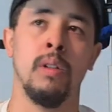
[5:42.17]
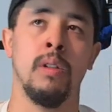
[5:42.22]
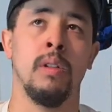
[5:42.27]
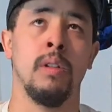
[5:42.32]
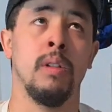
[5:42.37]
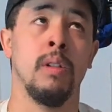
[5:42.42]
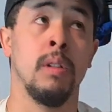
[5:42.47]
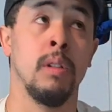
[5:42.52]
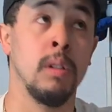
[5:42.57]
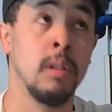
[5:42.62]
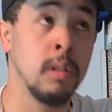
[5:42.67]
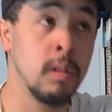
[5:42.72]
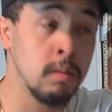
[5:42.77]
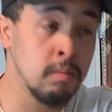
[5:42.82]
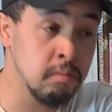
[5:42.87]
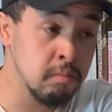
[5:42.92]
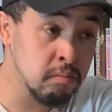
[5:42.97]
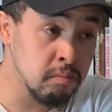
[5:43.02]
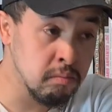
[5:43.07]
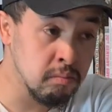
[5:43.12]
ich,
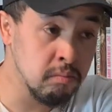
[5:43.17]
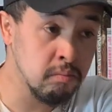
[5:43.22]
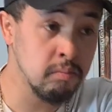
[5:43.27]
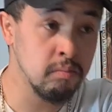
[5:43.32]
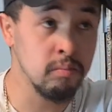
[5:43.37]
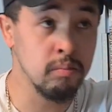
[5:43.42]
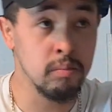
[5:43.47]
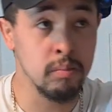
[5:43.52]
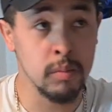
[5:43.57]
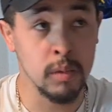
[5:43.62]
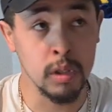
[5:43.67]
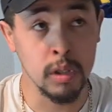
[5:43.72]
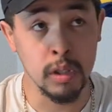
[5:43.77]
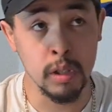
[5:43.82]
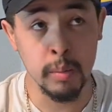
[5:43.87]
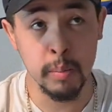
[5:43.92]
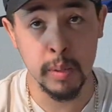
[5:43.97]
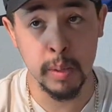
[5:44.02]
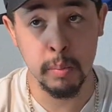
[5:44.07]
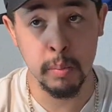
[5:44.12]

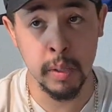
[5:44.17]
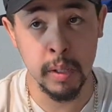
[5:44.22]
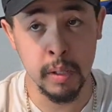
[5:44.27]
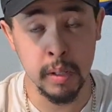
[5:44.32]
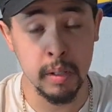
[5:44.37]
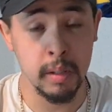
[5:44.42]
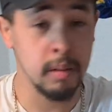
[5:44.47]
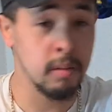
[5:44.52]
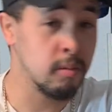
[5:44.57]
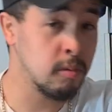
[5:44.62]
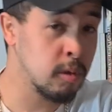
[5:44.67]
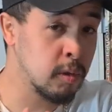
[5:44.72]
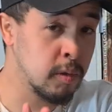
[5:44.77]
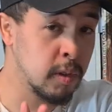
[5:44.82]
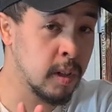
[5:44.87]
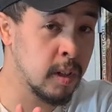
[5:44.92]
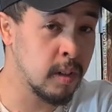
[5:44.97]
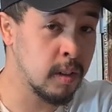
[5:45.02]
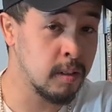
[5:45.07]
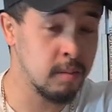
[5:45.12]
17 Bänden
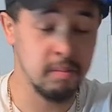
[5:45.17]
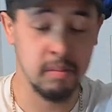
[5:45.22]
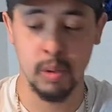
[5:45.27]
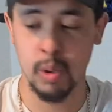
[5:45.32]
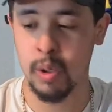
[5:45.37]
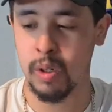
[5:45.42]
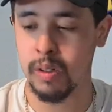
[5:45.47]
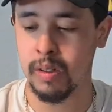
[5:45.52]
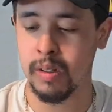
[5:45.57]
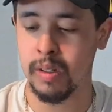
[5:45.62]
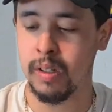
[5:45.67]
ungefähr. Ja,